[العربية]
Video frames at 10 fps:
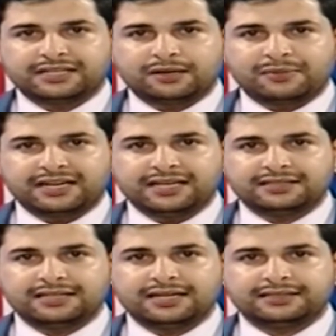اليمنية
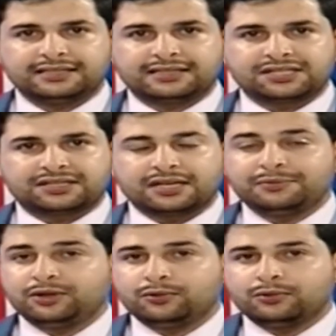التي
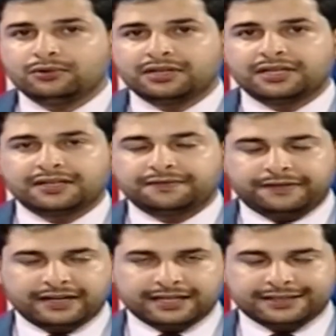تجتمع
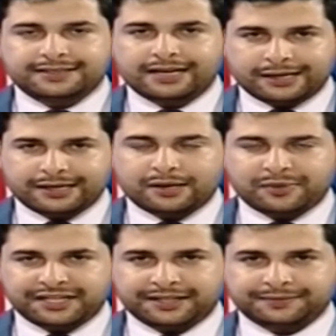في الإنسان اليمني